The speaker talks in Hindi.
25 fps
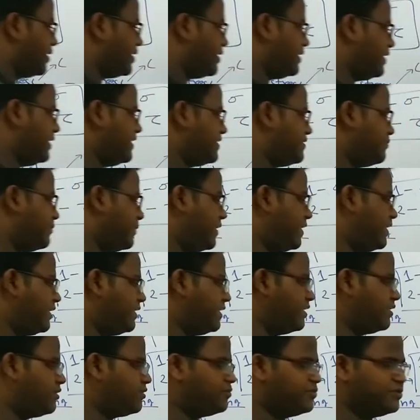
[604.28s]
तो अगर इस
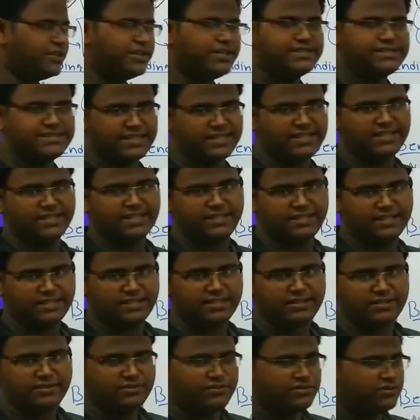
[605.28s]
मटेरियल को मुझे डिजाइन
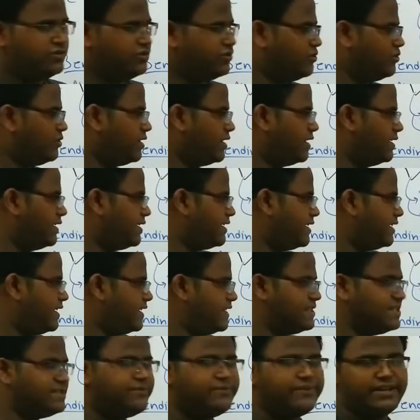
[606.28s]
करना है जो
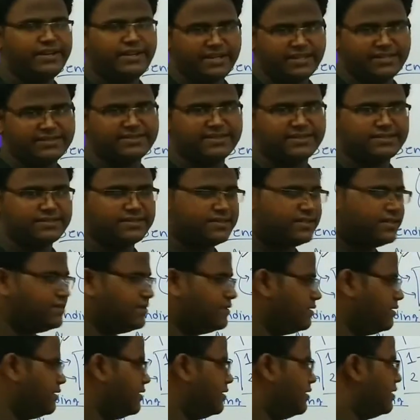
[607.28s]
हंड्रेड के वेट ले सकता
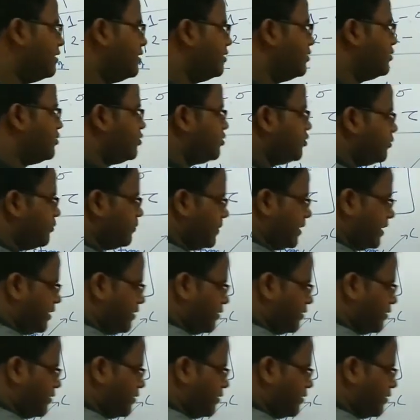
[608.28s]
है तो